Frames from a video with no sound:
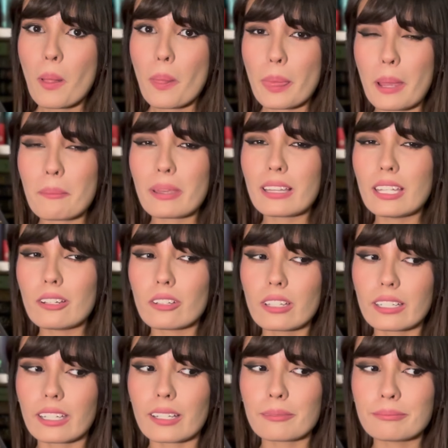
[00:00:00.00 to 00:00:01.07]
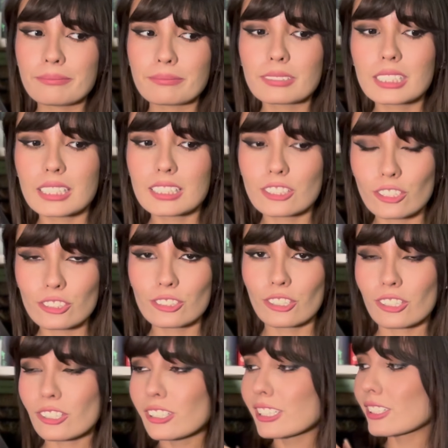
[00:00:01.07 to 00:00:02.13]
también digo de que, mmm, chistoso,
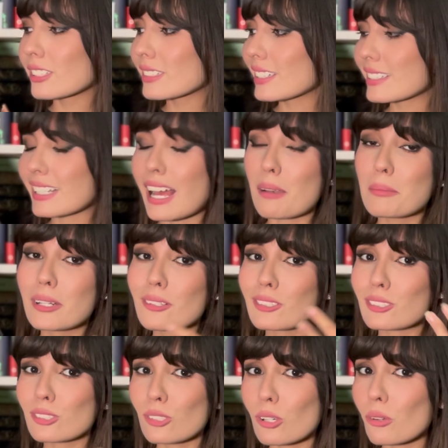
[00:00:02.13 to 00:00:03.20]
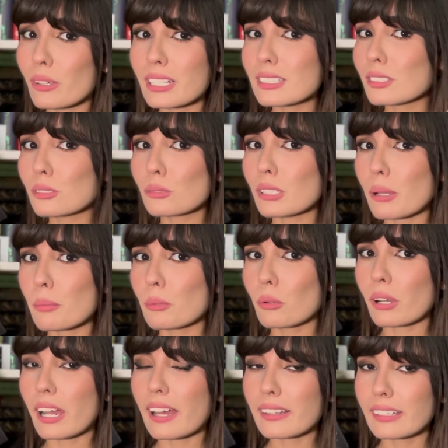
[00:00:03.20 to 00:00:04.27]
¿no? Entonces, al menos no lo es, es una
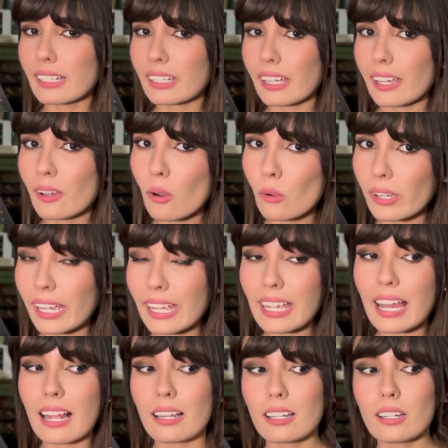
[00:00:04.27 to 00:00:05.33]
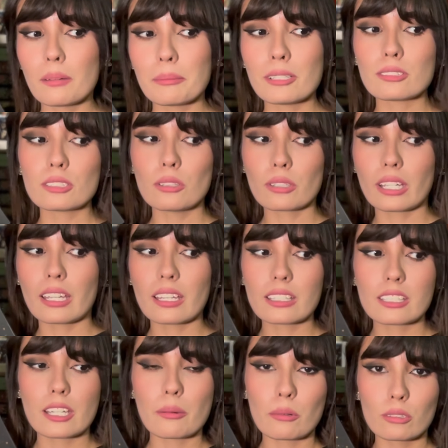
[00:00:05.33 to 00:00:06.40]
bruja de que, ok, al menos en lo que
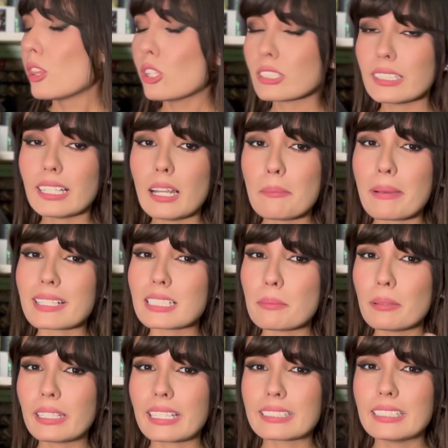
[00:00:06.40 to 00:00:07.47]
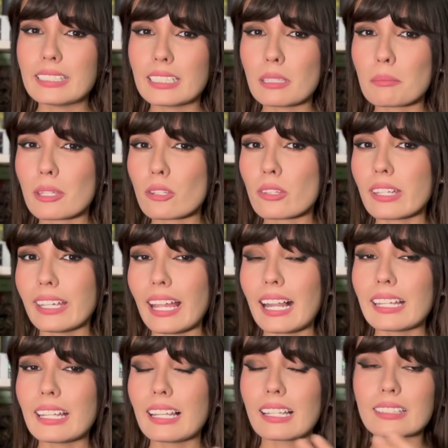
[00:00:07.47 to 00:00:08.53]
llevo. No sé qué le pasa porque sí tiene miedo de que
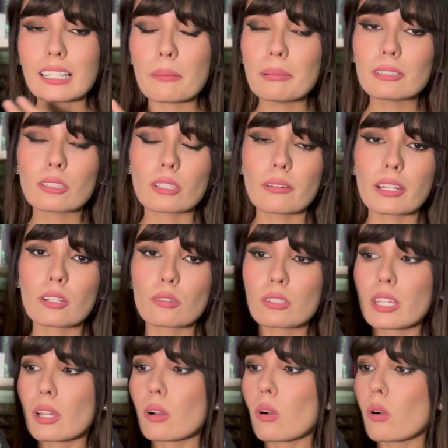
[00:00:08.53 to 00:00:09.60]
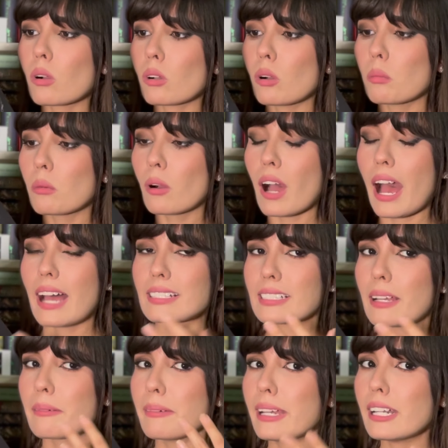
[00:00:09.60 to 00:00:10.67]
alguien la atrape, todavía no llego como a
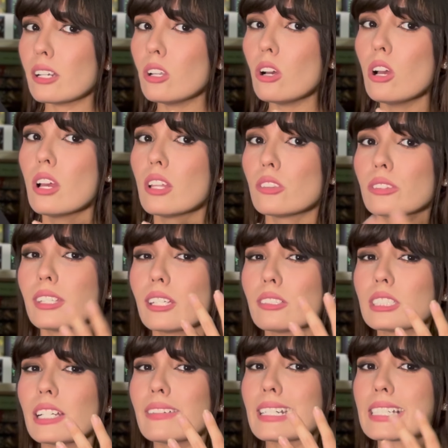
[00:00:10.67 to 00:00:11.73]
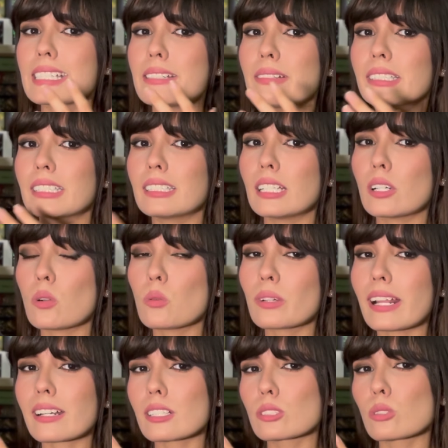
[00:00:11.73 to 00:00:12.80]
saberlo. Quiero saber si va a tener
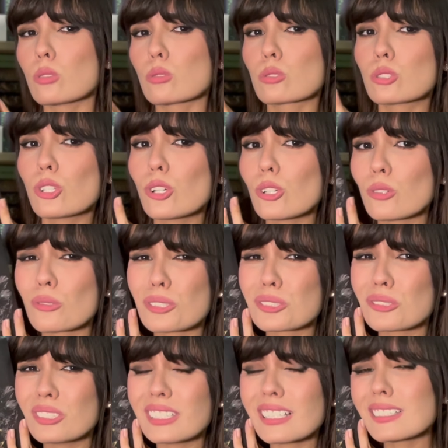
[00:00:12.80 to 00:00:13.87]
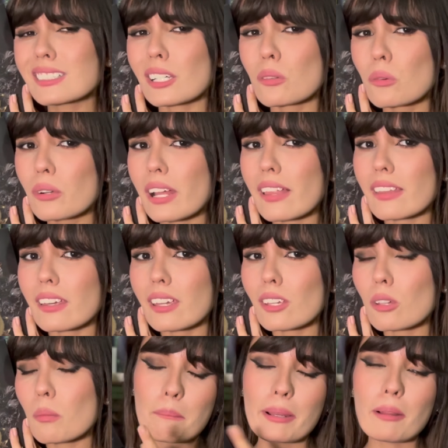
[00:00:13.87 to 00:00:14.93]
una resolución, no estoy tan segura de
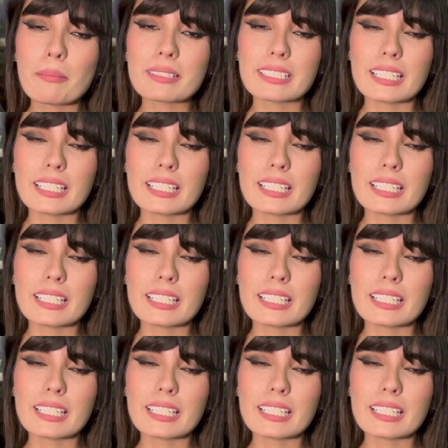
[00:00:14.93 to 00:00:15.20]
ello, pero pues